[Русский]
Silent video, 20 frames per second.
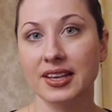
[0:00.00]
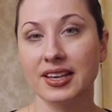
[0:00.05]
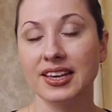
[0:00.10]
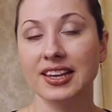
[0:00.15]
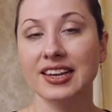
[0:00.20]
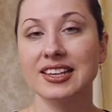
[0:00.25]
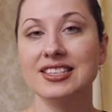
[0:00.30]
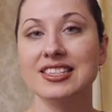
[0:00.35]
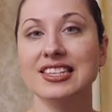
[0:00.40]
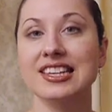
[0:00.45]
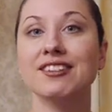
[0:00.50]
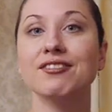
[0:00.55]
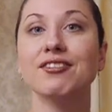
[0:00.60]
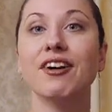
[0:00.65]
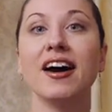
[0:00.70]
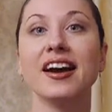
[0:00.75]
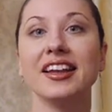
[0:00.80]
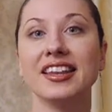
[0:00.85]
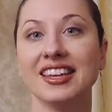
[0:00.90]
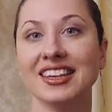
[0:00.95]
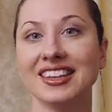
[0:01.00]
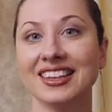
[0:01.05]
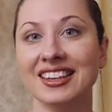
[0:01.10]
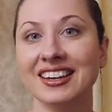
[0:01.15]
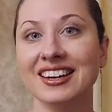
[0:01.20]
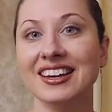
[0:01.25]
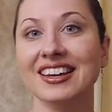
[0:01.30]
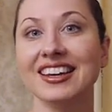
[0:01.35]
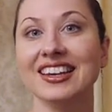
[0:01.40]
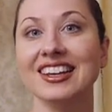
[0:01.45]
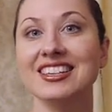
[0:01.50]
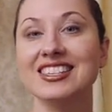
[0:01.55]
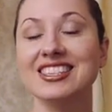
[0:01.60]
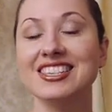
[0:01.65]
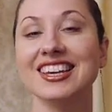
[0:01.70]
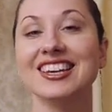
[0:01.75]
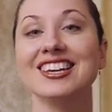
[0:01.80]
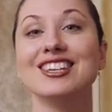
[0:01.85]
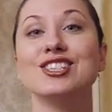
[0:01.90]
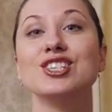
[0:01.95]
или сливание, да, или
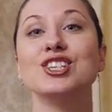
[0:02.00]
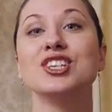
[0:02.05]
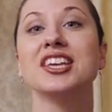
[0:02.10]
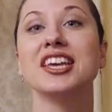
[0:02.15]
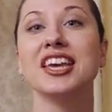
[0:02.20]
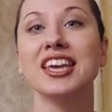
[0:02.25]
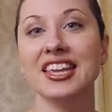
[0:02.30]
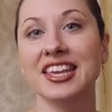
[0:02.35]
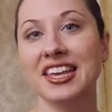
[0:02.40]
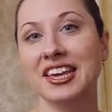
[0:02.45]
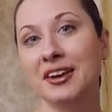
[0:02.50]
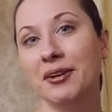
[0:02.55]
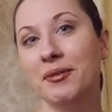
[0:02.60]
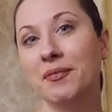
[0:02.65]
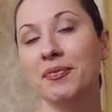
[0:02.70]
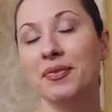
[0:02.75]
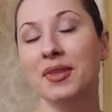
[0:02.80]
соединение.